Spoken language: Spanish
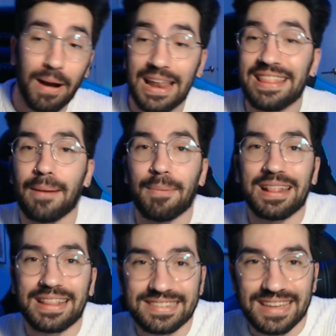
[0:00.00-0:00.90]
¿vale?
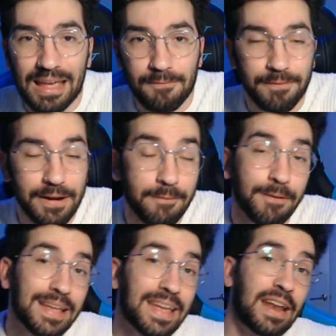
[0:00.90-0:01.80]
Diamantes en Free
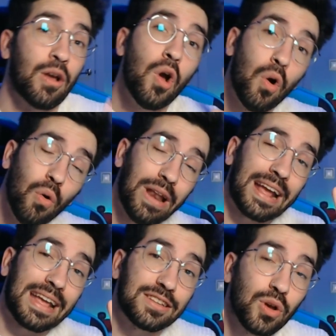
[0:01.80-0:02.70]
Fire.
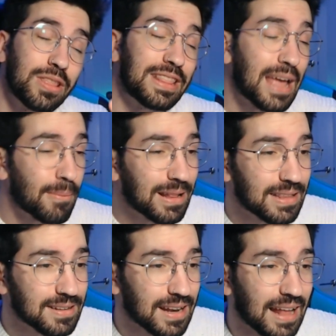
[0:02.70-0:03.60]
Una que son
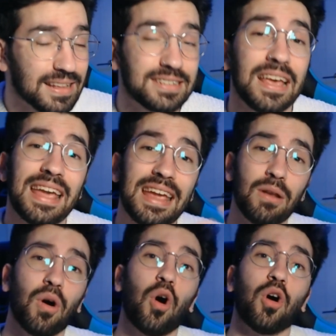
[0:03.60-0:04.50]
diamantes gratis
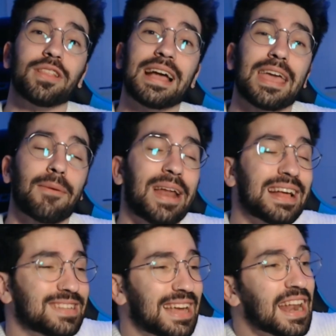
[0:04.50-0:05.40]
y luego otra que van
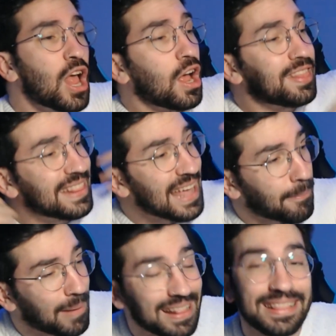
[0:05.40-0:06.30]
a ser
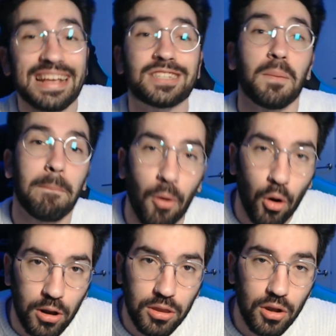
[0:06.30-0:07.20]
diamantes por